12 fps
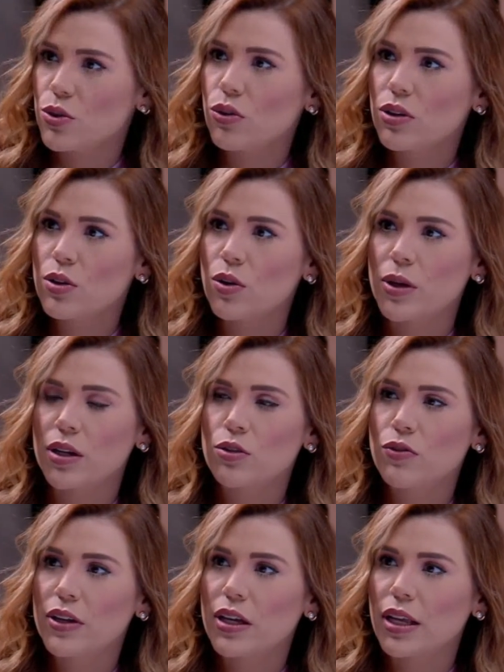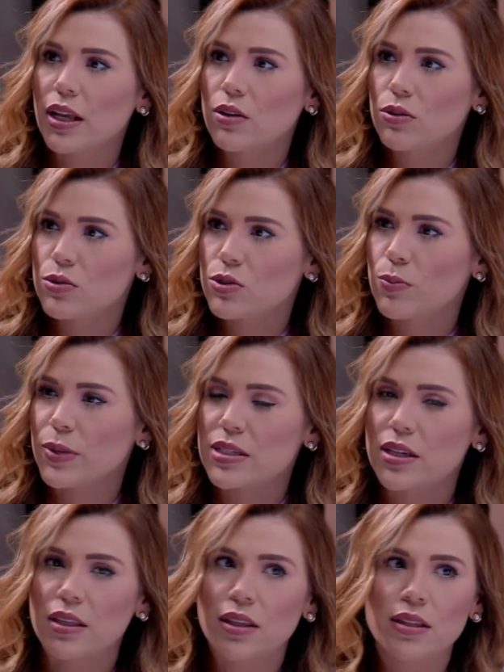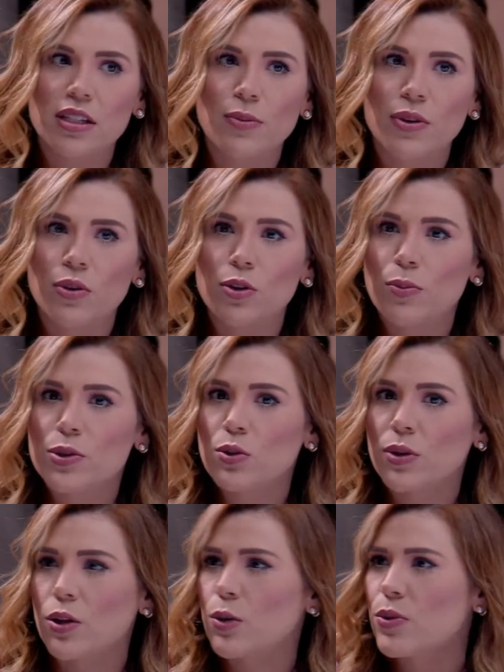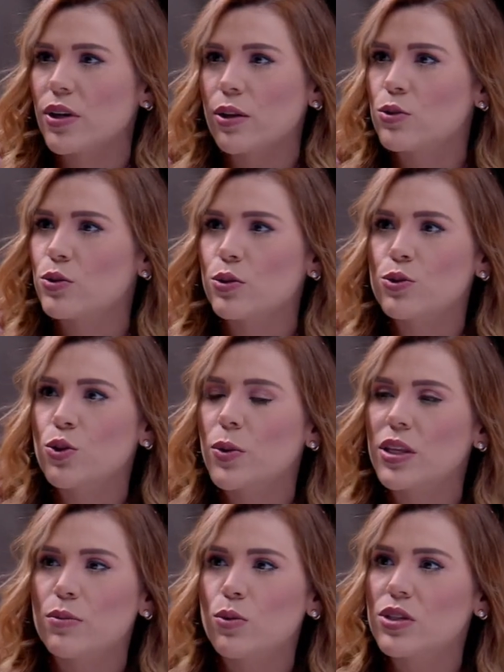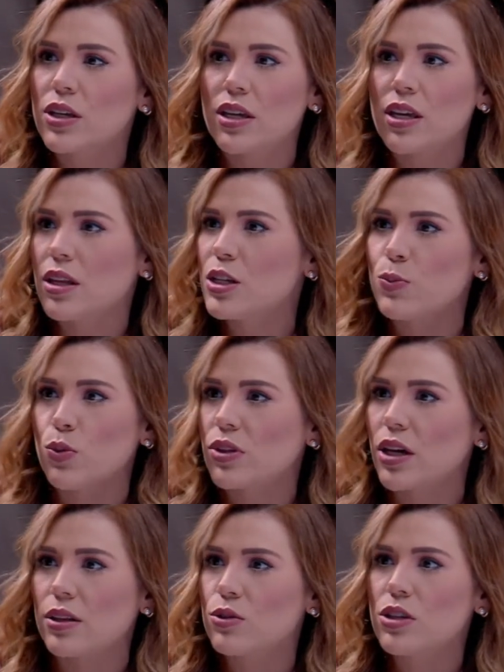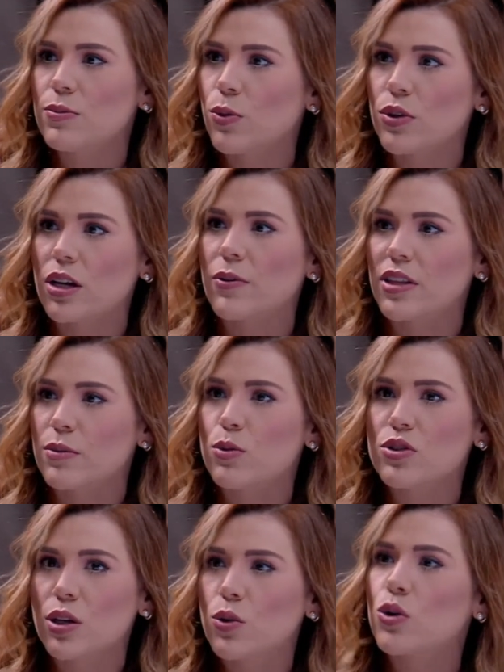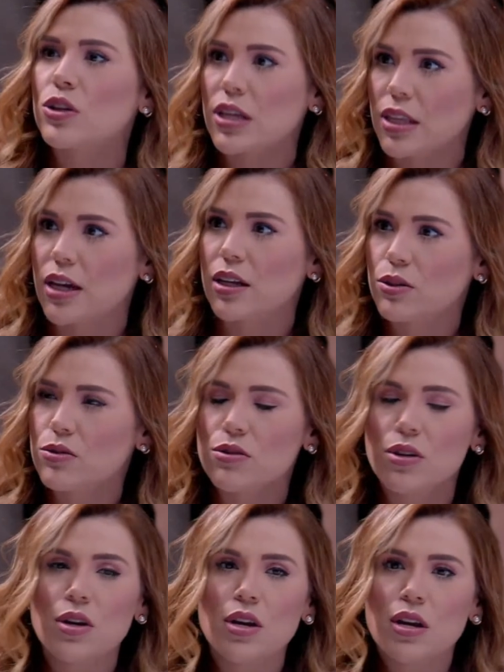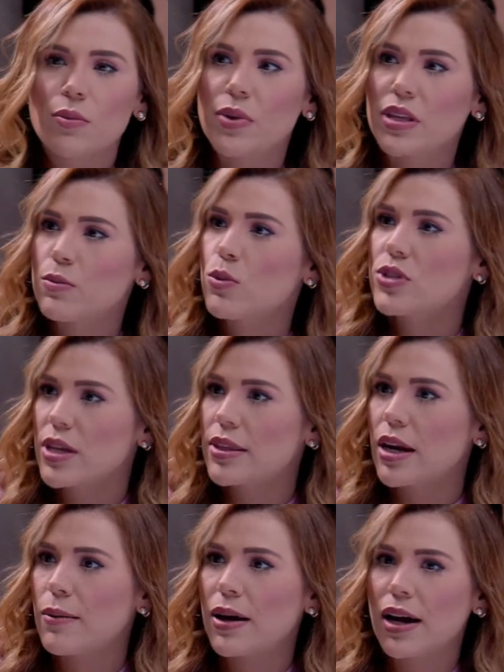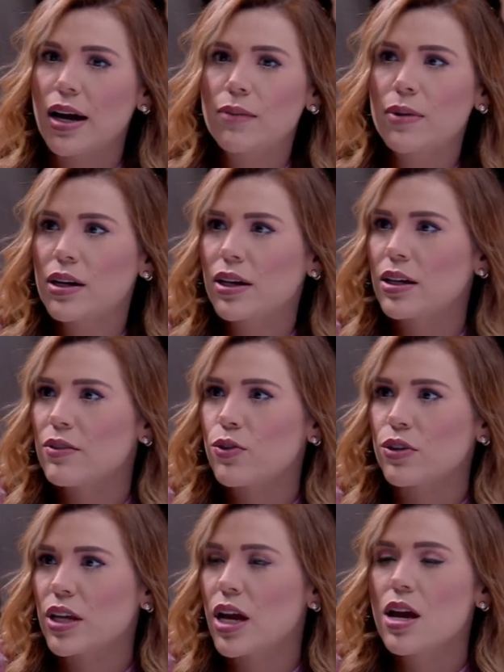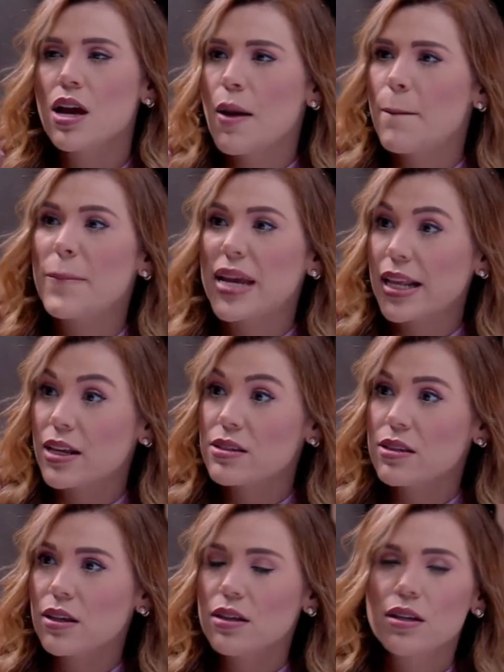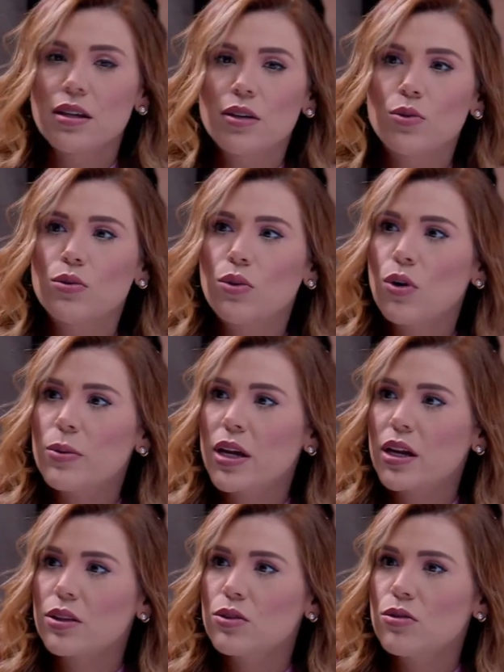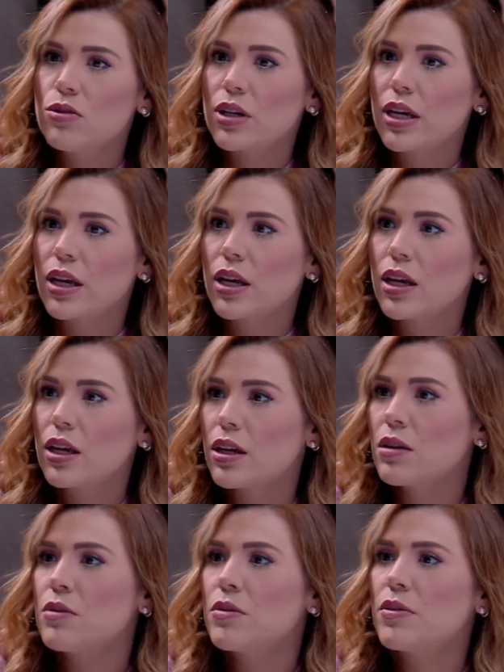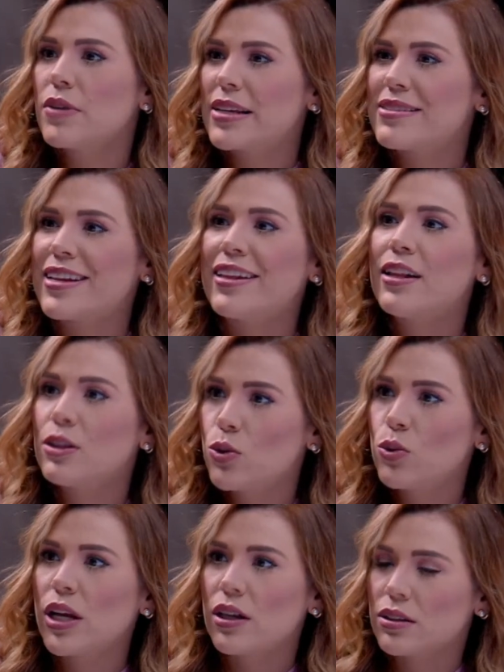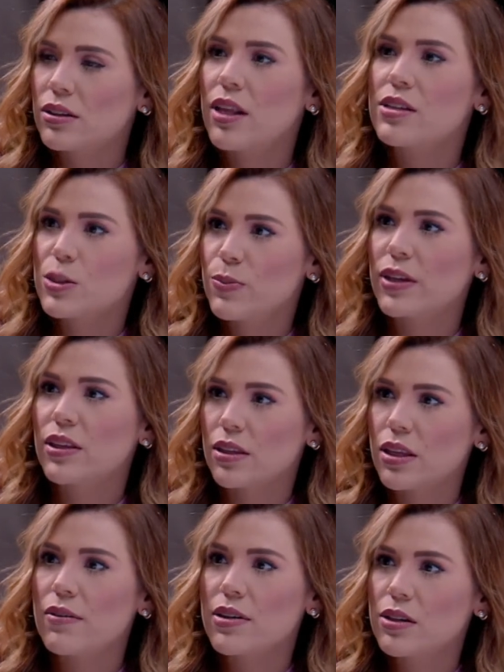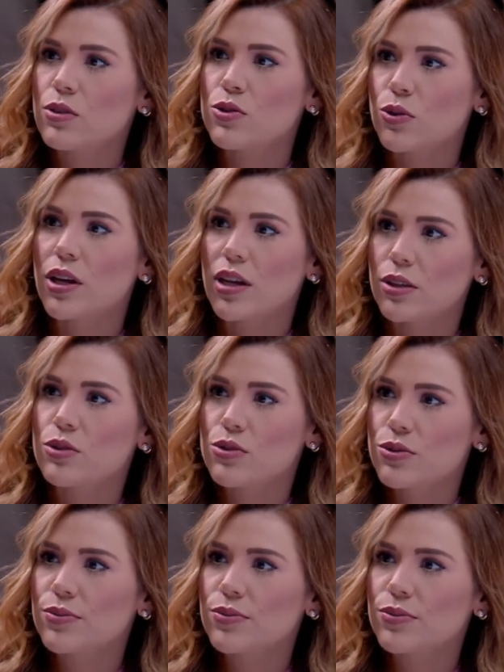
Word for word: con el gobierno federal, con nuestro presidente Andrés Manuel López Obrador, porque nosotros no venimos aquí a disputarnos el poder, venimos a coordinarnos, venimos a trabajar. Baja California merece un gobierno que, que esté a la altura de las expectativas de los ciudadanos.